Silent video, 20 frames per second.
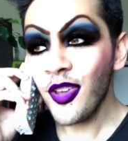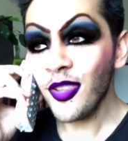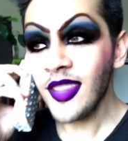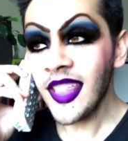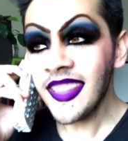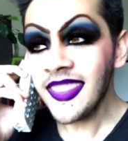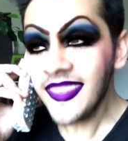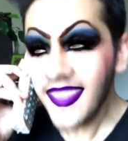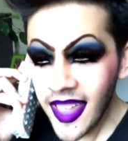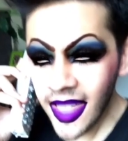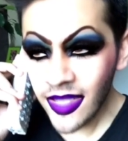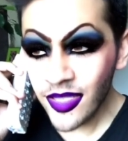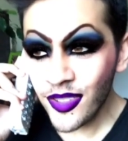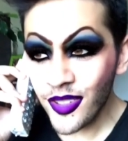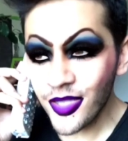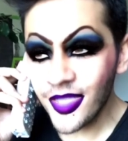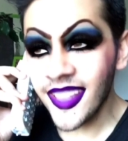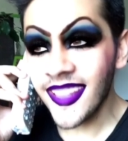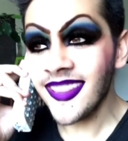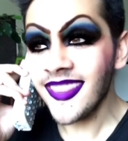yo te
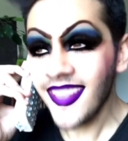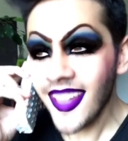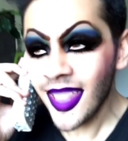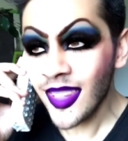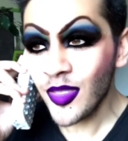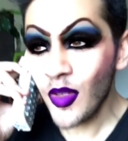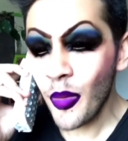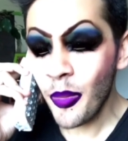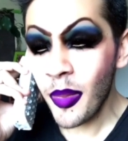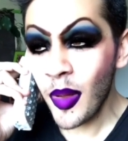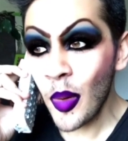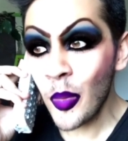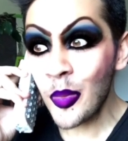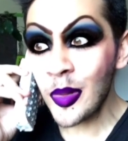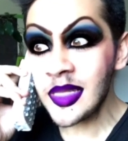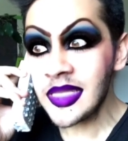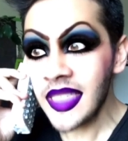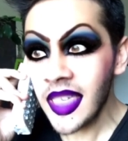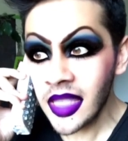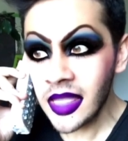entiendo, te entiendo, pero
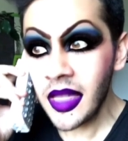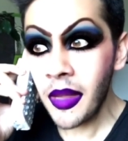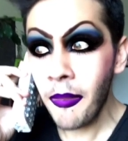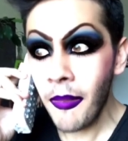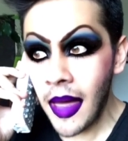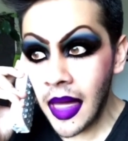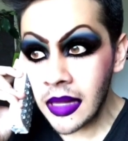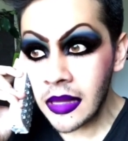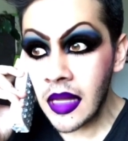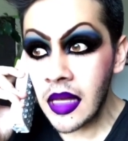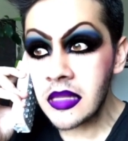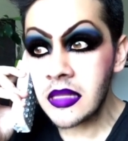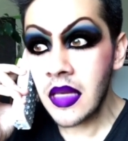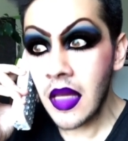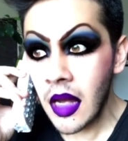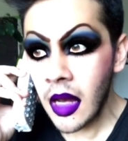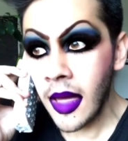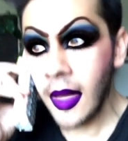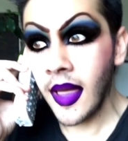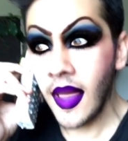pues ¿quién te manda a
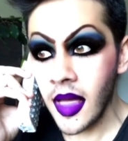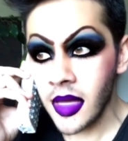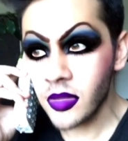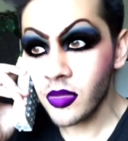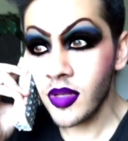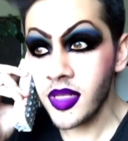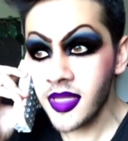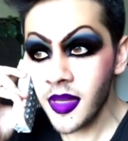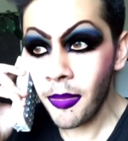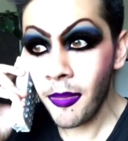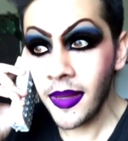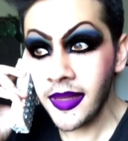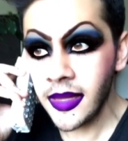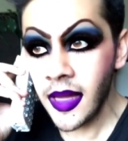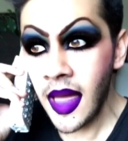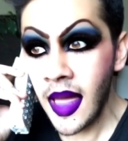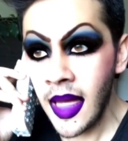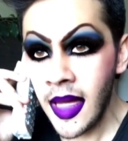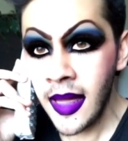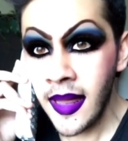hacerle caso a ese
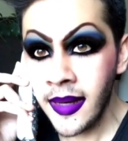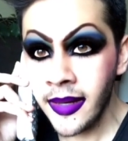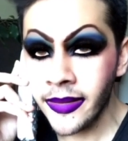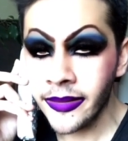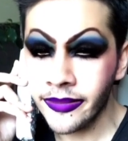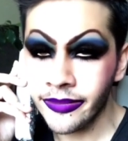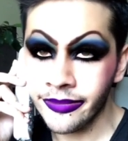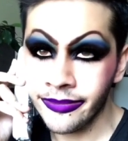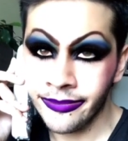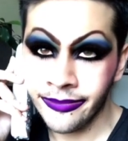patán?